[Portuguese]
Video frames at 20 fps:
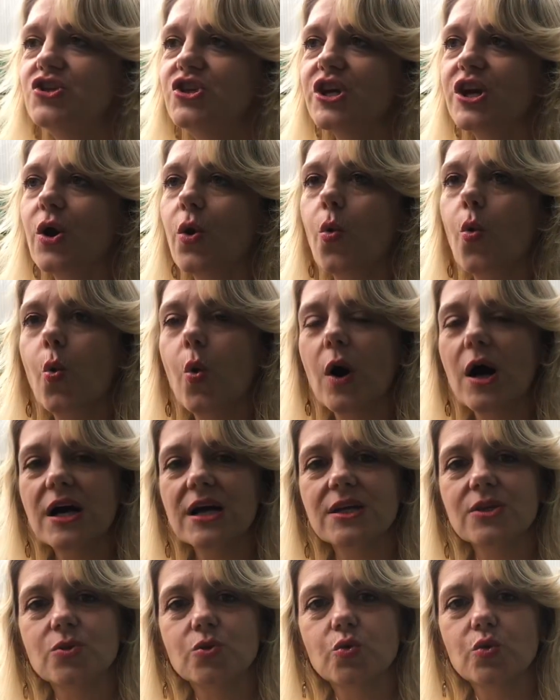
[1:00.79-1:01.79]
de
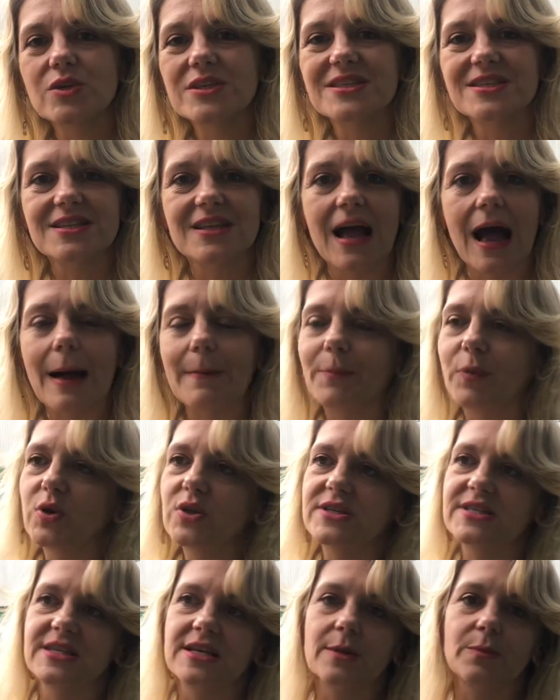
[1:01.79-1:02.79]
quanto está,
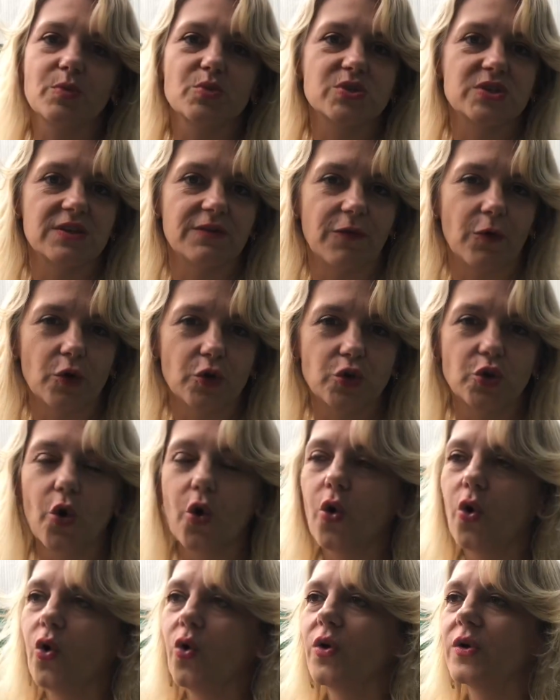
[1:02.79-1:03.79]
por exemplo, se for
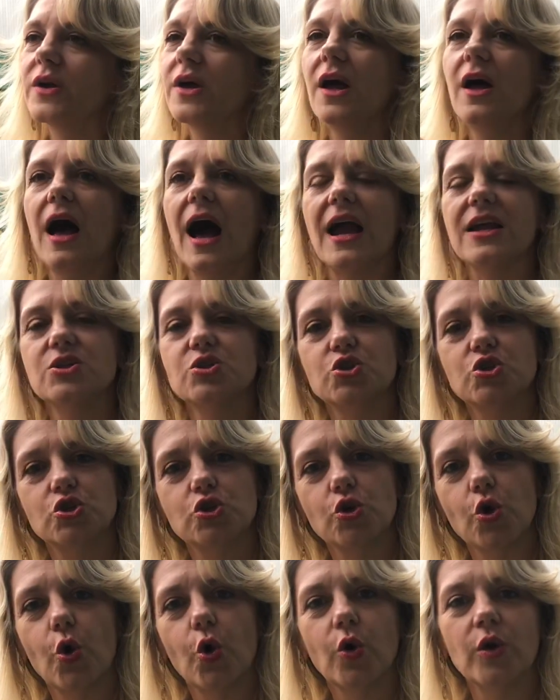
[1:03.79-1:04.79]
dor, a
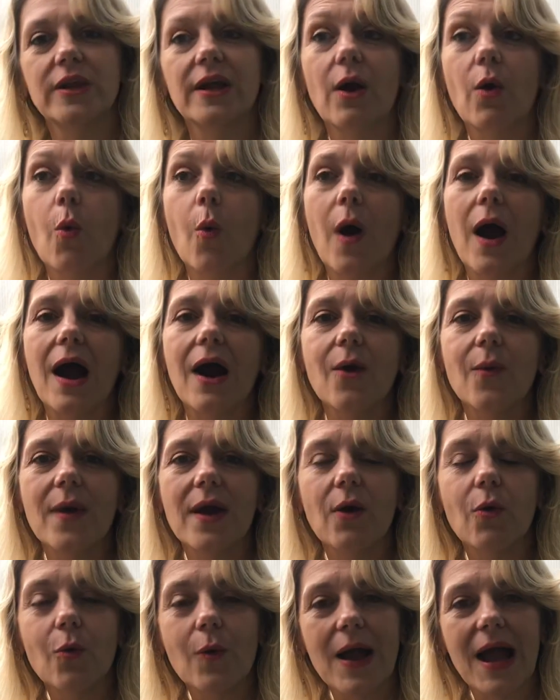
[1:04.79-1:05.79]
insônia, qual
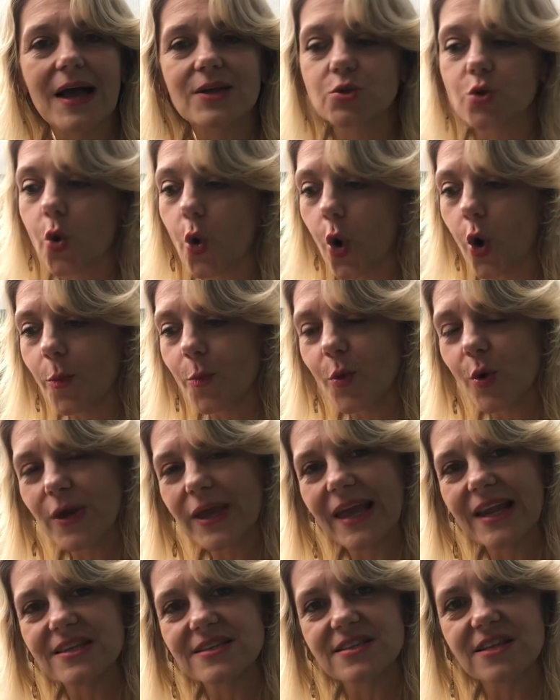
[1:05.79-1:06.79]
é o caso, como
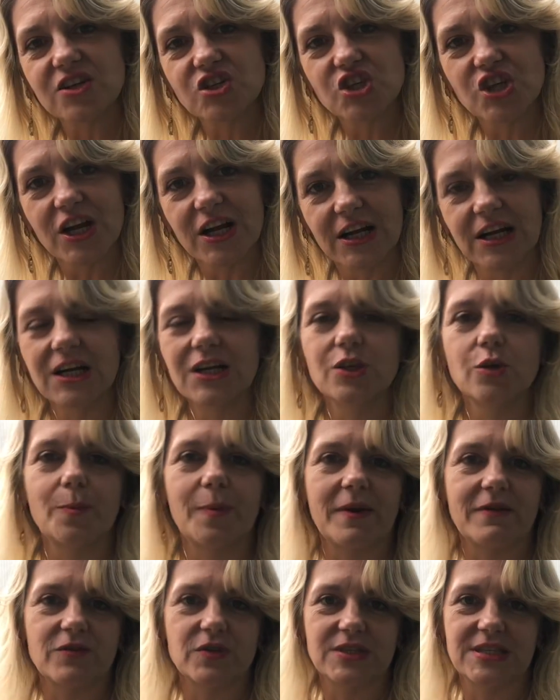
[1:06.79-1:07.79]
que ele está chegando
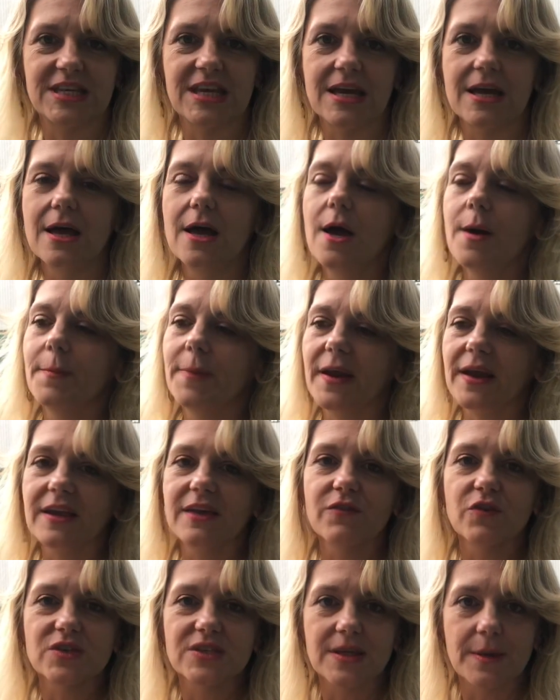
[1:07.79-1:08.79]
para você, para
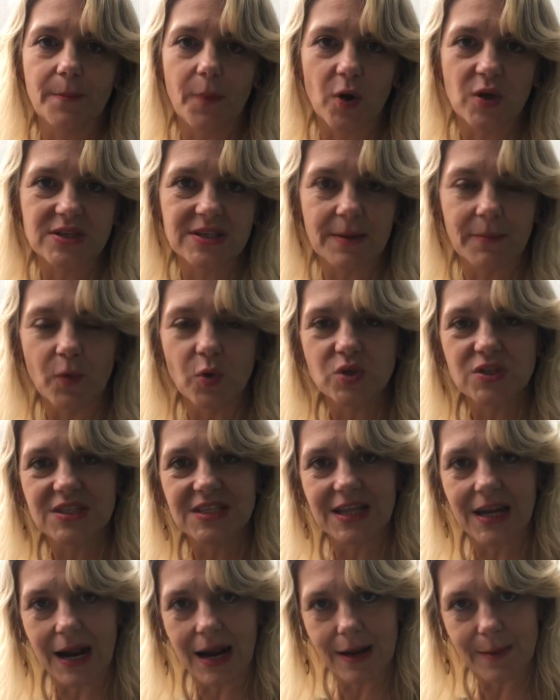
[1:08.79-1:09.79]
que você possa
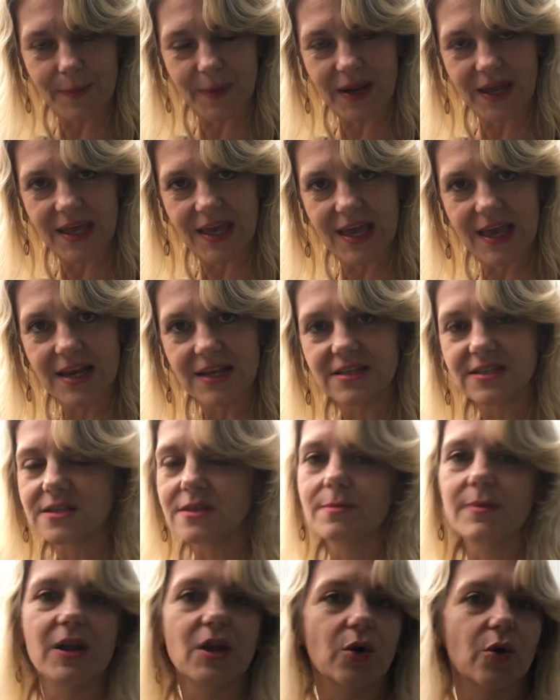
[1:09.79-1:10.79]
mostrar para ele
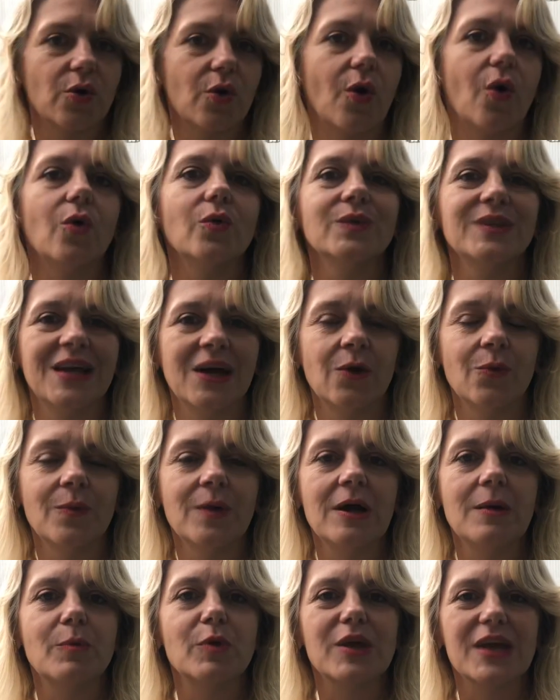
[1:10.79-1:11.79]
se melhorou ou não,
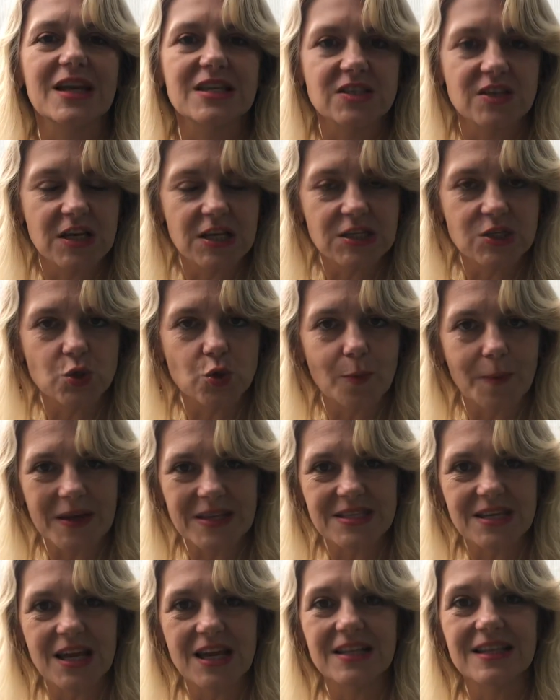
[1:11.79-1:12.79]
porque às vezes o
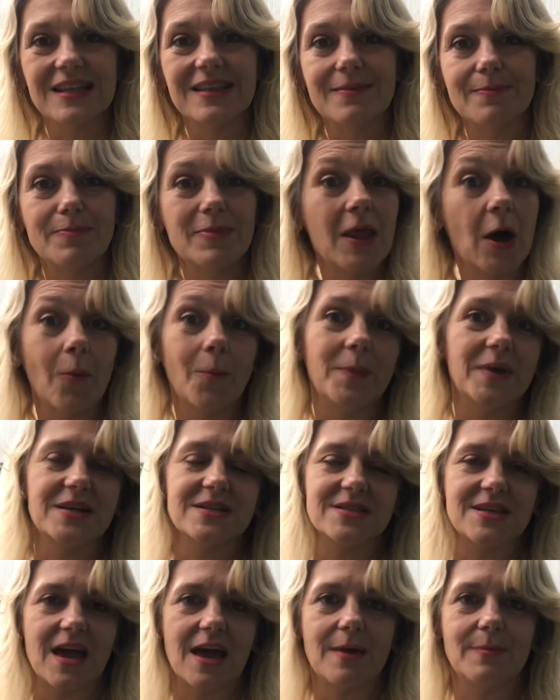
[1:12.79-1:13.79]
paciente não
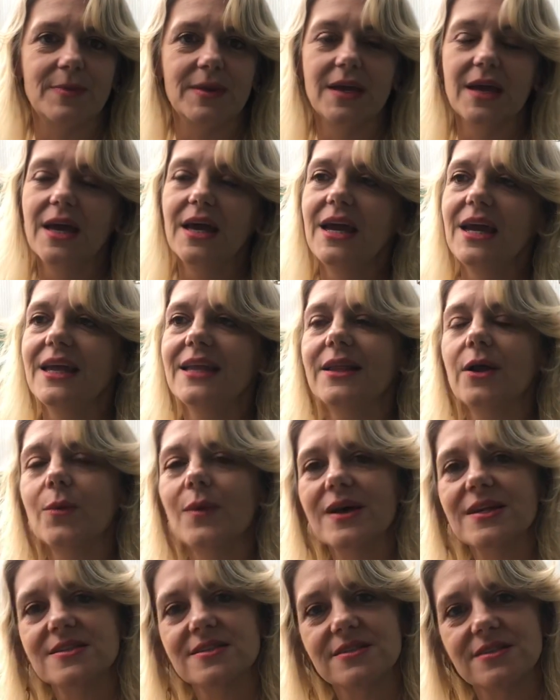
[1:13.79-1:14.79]
percebe.
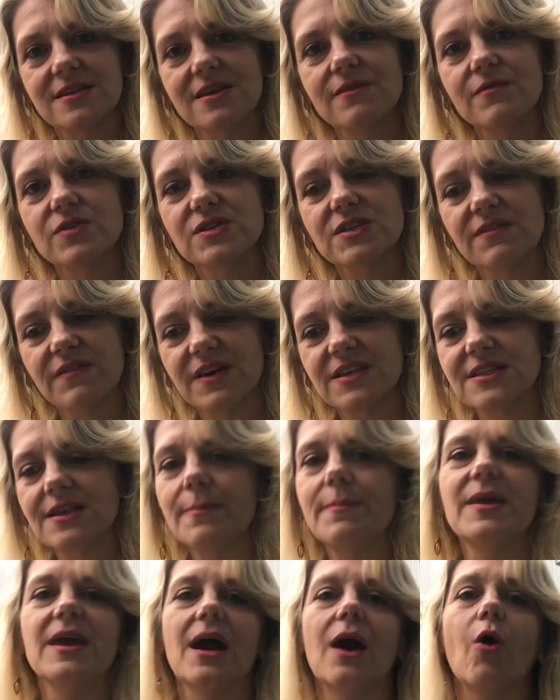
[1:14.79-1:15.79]
Então assim você vai
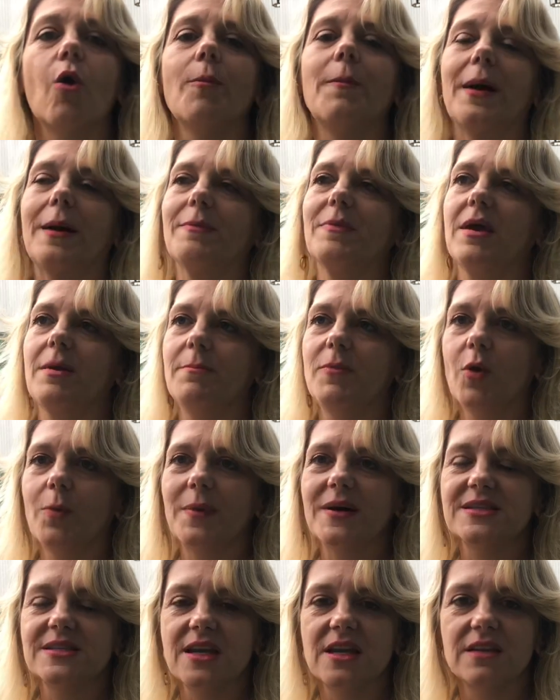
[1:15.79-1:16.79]
saber, ah, opa, meu
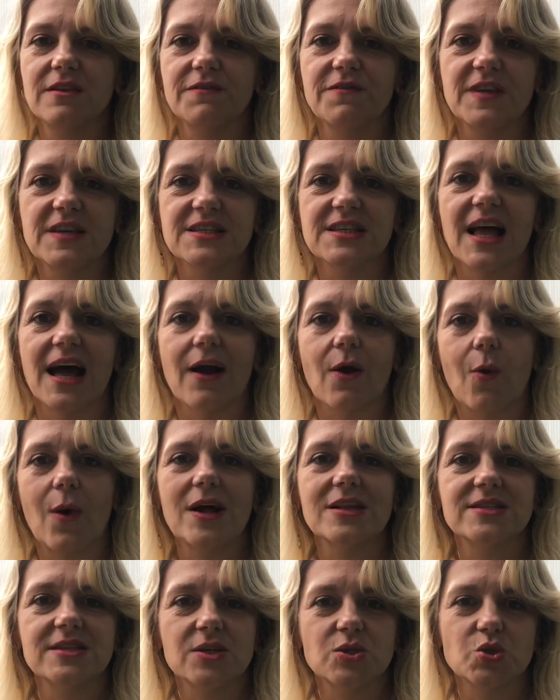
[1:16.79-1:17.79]
paciente fez lá
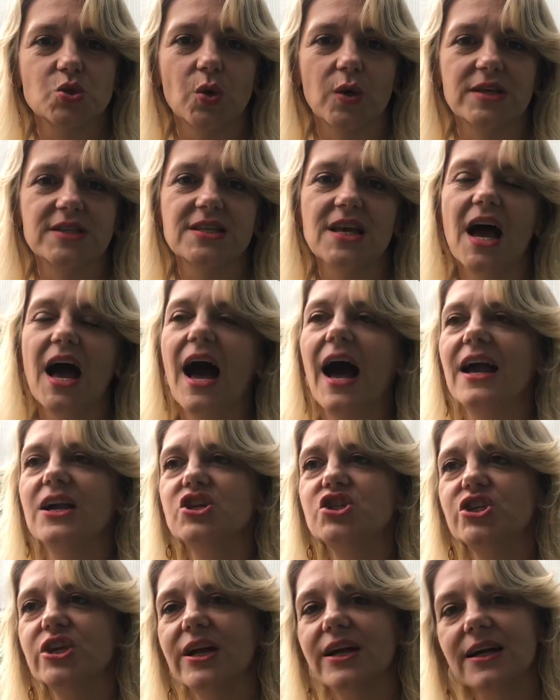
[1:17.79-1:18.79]
quatro sessões,
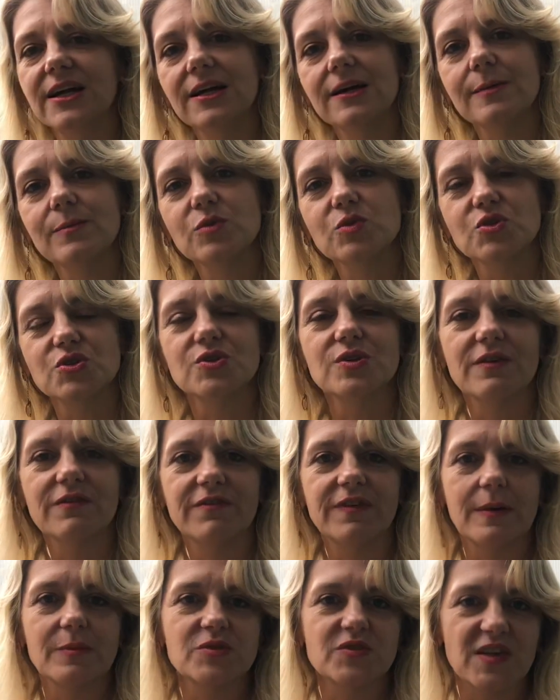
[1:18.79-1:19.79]
aí chegamos,
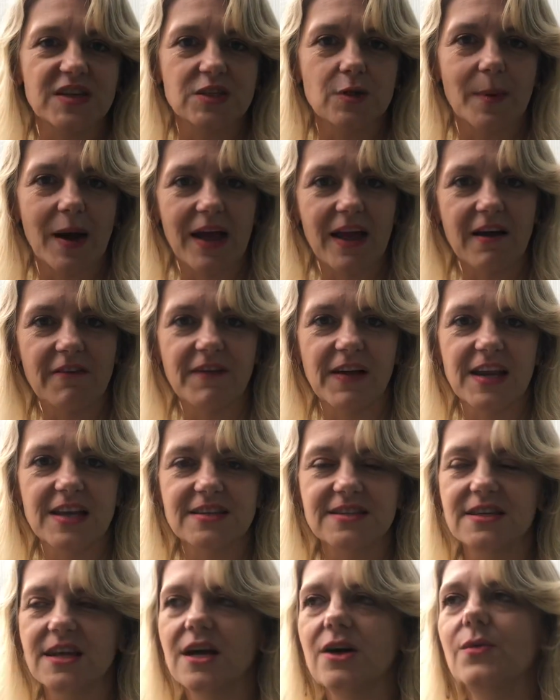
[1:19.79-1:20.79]
vamos fazer uma
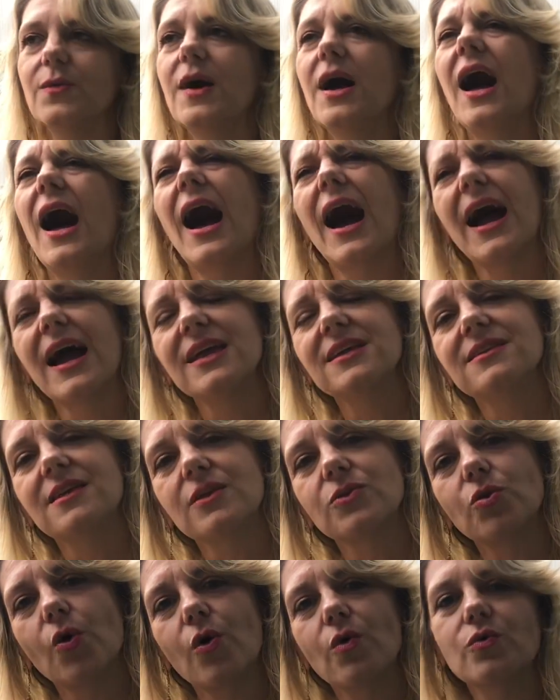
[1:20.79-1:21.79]
reavaliação, ah,
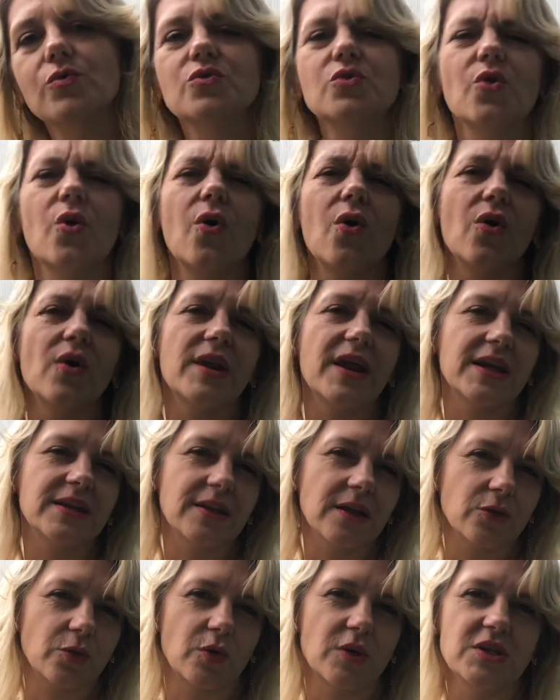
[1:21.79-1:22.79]
ainda tô com dor,
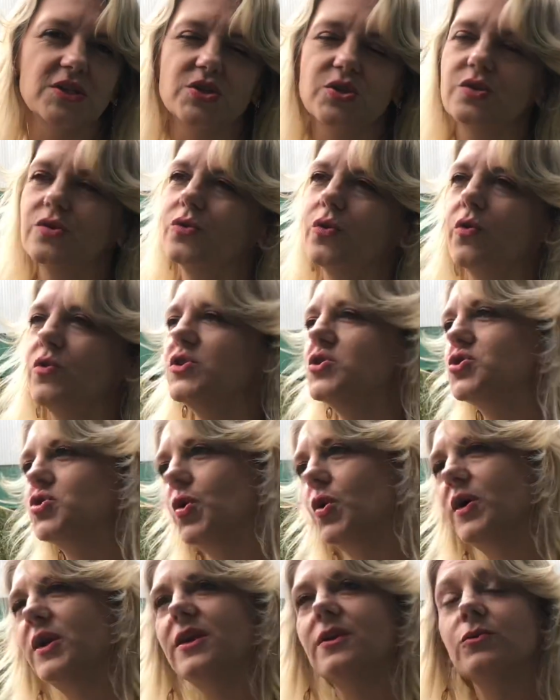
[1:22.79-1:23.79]
ainda tô, in, tô com
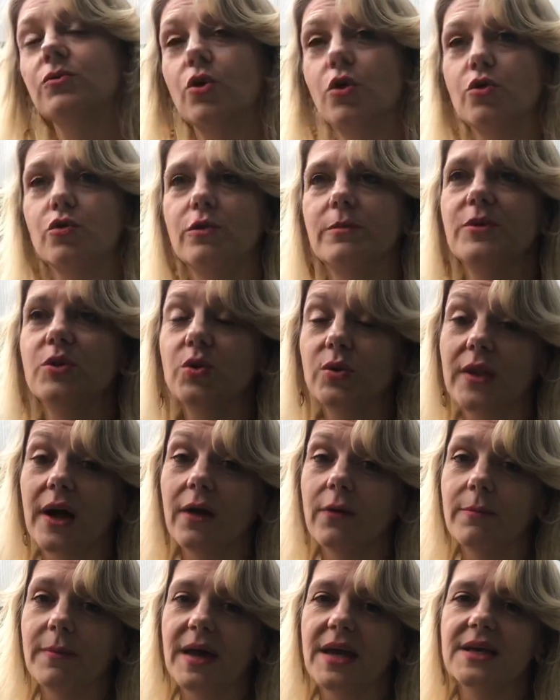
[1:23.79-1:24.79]
insônia, não tô dormindo
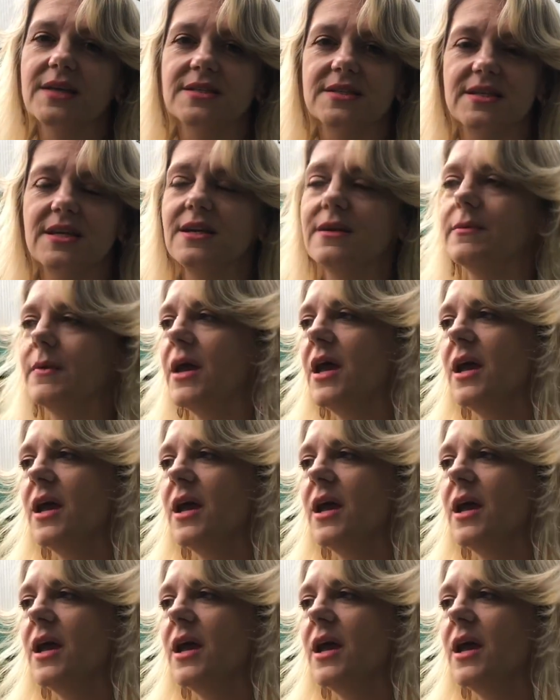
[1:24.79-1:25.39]
tão bem assim,